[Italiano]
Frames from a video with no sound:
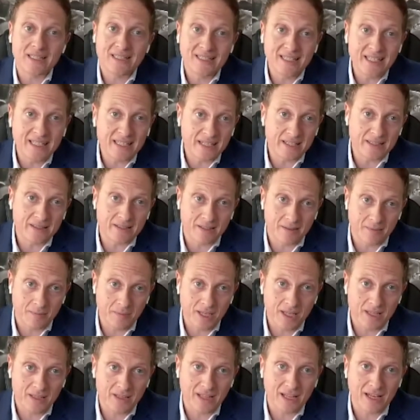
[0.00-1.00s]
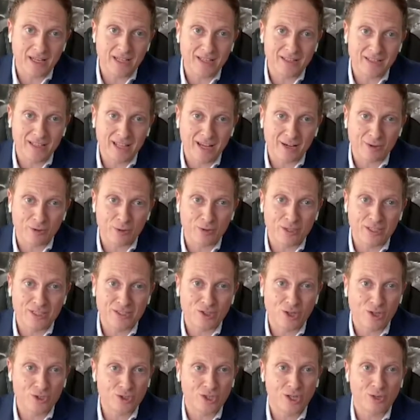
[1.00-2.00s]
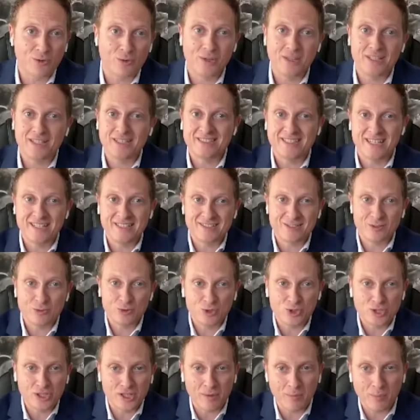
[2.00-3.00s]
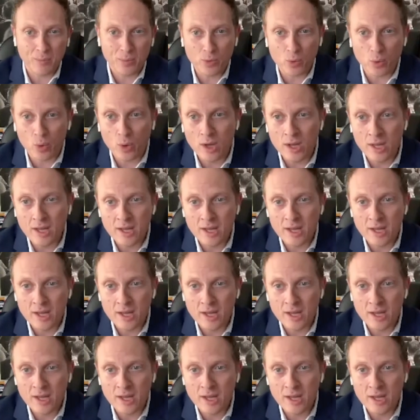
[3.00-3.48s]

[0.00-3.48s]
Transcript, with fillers: direttamente all'interno del social, quindi senza uscire più